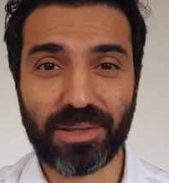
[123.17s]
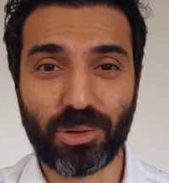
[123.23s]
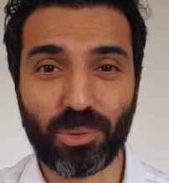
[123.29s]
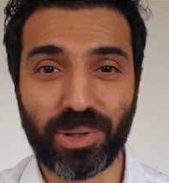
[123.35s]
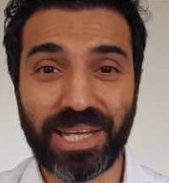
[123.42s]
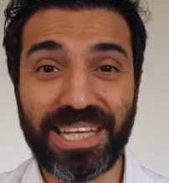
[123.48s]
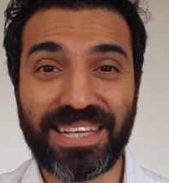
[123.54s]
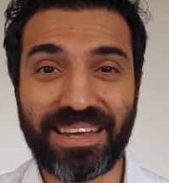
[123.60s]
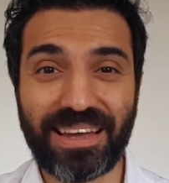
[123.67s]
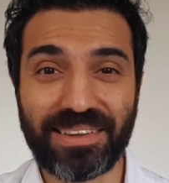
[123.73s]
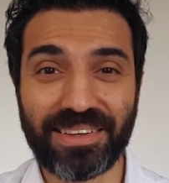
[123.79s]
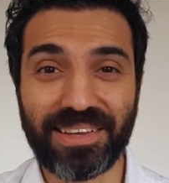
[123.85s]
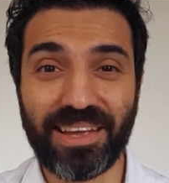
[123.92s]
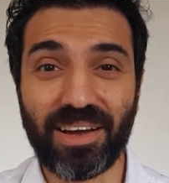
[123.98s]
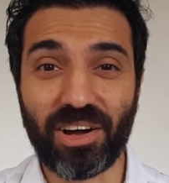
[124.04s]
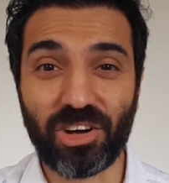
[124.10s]
dolayı
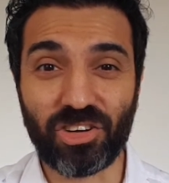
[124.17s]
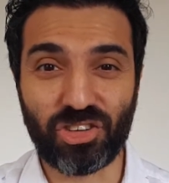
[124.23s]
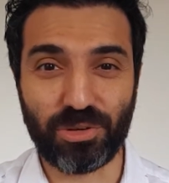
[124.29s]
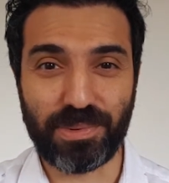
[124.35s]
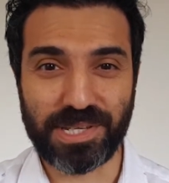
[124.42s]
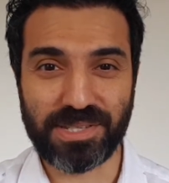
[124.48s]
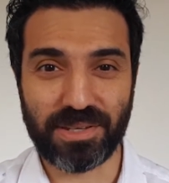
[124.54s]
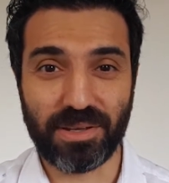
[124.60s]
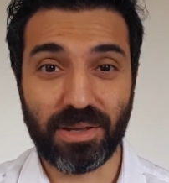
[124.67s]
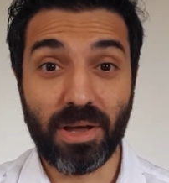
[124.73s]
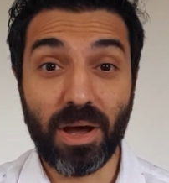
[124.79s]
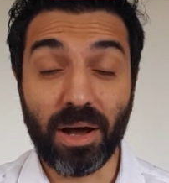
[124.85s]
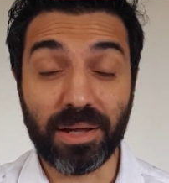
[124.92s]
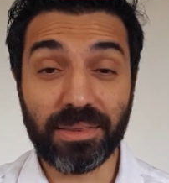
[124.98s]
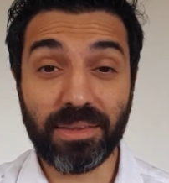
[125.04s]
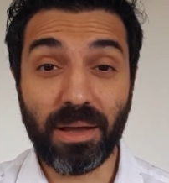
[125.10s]
kendine acıması
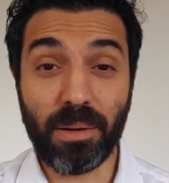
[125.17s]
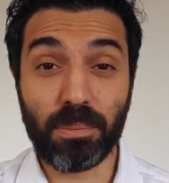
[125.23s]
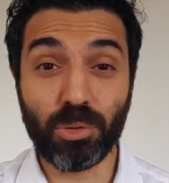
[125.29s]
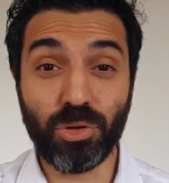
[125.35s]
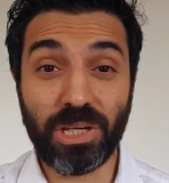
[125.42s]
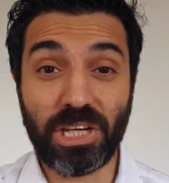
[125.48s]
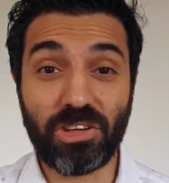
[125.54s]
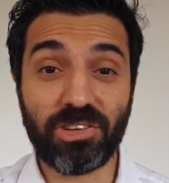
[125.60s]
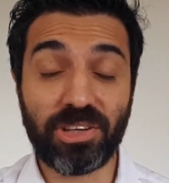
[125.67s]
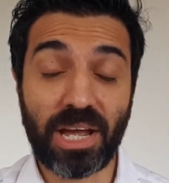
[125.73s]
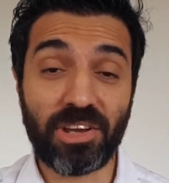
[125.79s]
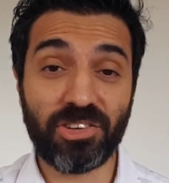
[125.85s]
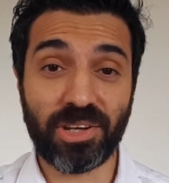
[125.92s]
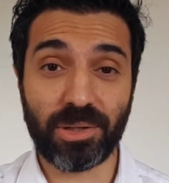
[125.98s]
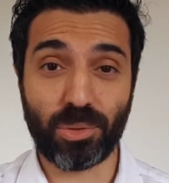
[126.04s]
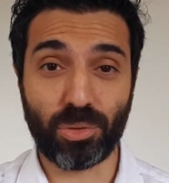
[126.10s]
hatta bunu
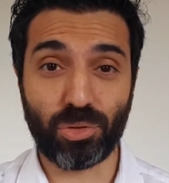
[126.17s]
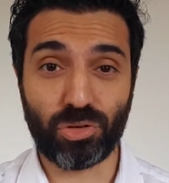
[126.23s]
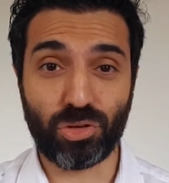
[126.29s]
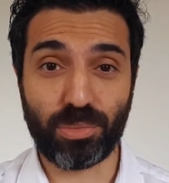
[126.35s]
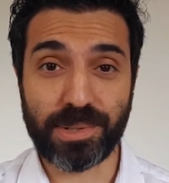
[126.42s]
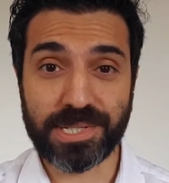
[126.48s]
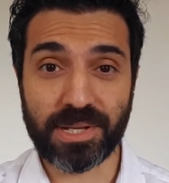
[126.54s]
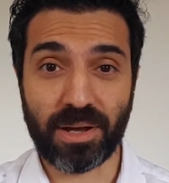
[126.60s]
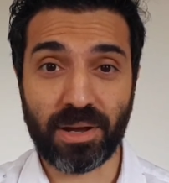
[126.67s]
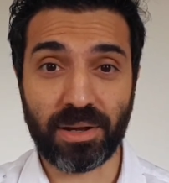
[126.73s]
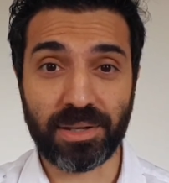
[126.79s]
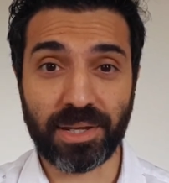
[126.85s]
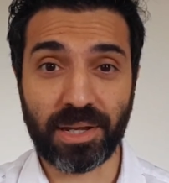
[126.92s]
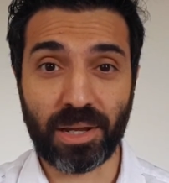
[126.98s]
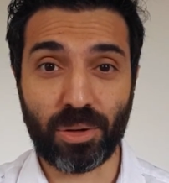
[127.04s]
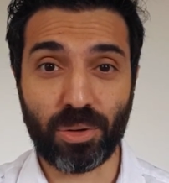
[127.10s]
işkenceye dönüştürmesi
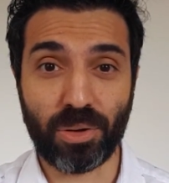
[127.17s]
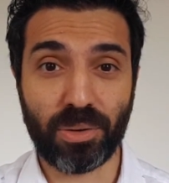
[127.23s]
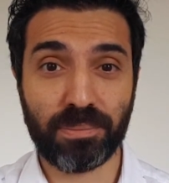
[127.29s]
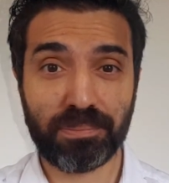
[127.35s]
haline geliyor.